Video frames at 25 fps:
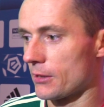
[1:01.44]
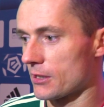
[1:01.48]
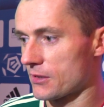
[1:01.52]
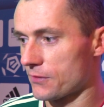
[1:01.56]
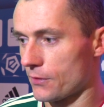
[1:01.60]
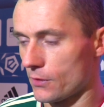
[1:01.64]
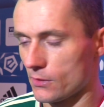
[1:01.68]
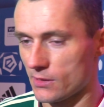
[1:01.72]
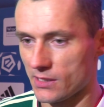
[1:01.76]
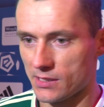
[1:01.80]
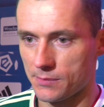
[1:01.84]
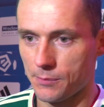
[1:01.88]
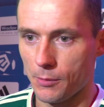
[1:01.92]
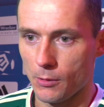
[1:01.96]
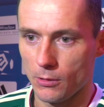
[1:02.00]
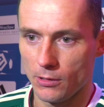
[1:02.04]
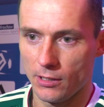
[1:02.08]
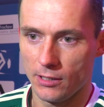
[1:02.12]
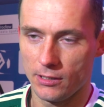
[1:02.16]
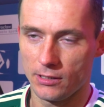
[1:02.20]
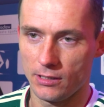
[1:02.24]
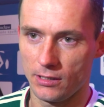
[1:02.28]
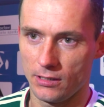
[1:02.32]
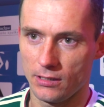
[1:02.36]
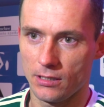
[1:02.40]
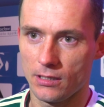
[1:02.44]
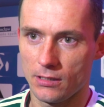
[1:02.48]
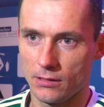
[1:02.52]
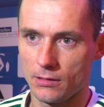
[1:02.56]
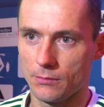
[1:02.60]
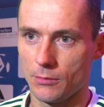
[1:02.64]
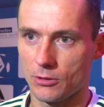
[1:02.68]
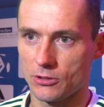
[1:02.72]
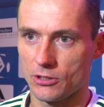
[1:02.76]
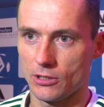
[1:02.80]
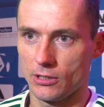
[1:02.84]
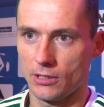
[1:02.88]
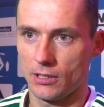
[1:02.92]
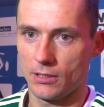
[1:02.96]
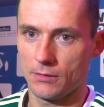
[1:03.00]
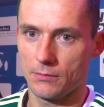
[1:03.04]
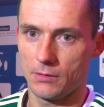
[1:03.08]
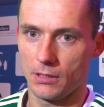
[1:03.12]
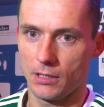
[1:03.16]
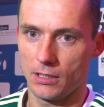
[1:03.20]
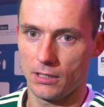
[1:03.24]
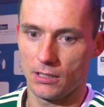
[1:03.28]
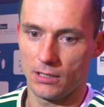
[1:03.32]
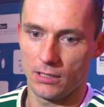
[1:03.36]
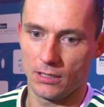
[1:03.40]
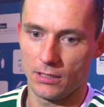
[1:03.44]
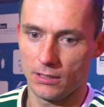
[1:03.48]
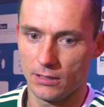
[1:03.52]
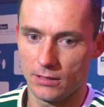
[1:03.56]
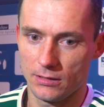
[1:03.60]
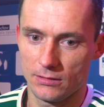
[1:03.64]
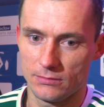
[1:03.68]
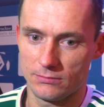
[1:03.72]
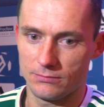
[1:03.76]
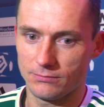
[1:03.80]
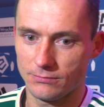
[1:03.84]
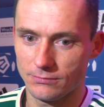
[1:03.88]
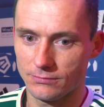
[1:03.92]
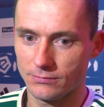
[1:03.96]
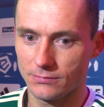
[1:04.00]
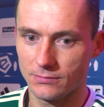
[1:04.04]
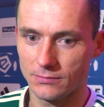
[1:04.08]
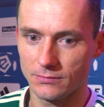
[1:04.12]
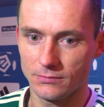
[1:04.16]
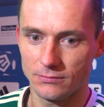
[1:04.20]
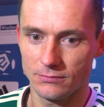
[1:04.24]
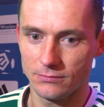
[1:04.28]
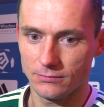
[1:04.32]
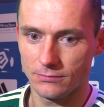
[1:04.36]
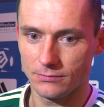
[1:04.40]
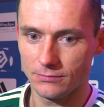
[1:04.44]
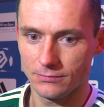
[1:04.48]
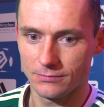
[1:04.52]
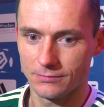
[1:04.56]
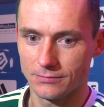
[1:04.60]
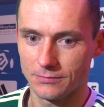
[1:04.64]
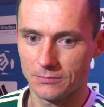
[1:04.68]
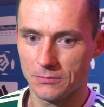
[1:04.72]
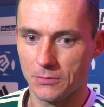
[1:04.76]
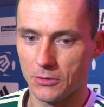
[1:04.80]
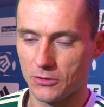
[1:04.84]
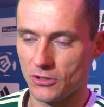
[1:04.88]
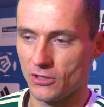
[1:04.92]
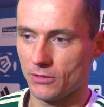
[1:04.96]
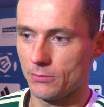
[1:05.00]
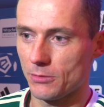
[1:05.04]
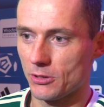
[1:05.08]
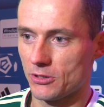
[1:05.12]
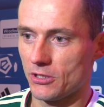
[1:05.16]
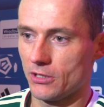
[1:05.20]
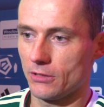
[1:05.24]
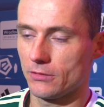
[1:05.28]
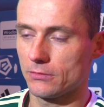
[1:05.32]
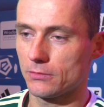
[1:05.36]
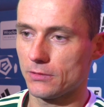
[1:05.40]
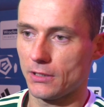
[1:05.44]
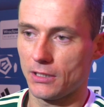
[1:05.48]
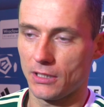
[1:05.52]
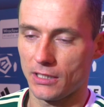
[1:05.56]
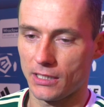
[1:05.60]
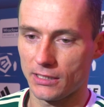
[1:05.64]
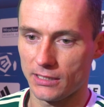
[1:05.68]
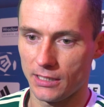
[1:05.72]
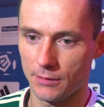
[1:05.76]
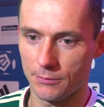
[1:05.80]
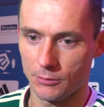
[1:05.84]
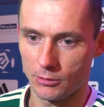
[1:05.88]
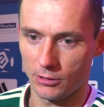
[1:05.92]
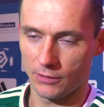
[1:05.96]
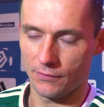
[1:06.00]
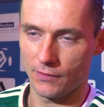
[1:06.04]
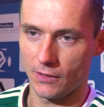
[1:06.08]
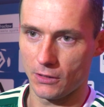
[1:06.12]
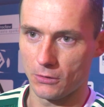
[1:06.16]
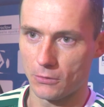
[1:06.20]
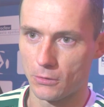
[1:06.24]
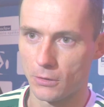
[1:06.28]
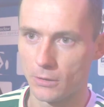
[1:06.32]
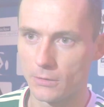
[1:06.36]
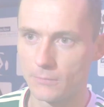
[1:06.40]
na swoim zespole i, i może e, może, może tutaj nie gadajmy o rywalu.